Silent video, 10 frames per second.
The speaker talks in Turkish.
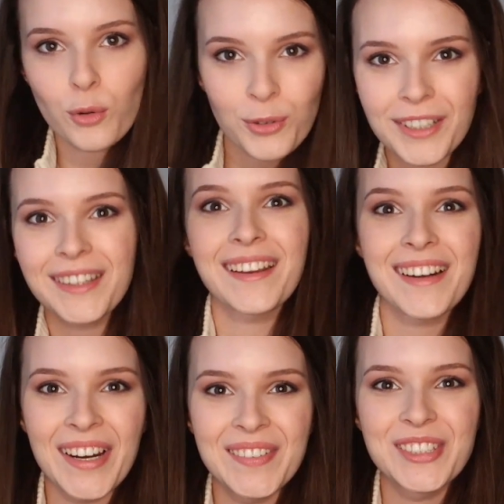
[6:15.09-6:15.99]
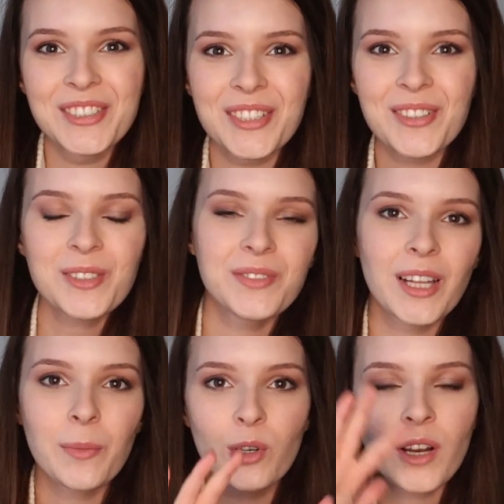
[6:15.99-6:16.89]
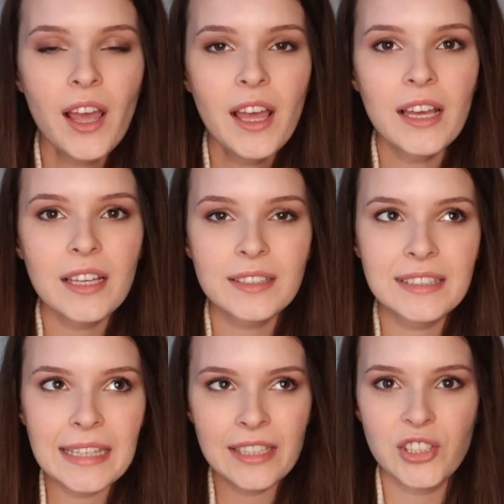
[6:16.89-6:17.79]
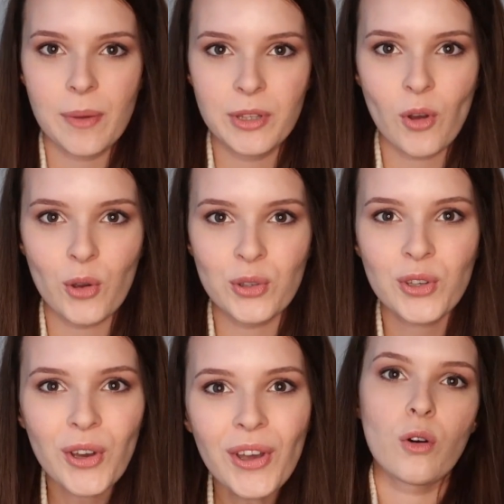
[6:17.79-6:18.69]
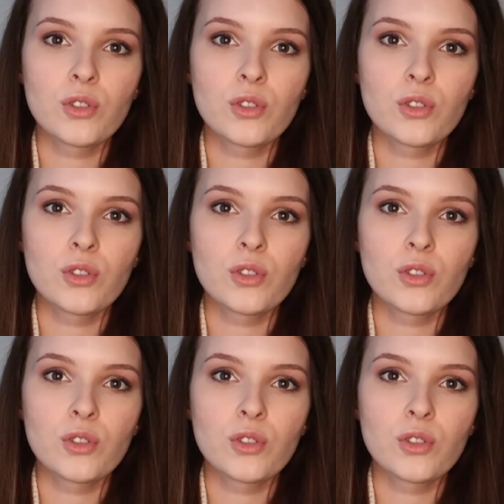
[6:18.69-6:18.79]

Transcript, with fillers: O gün de tekrar video çekiyorsa falan böyle delice bir döngü.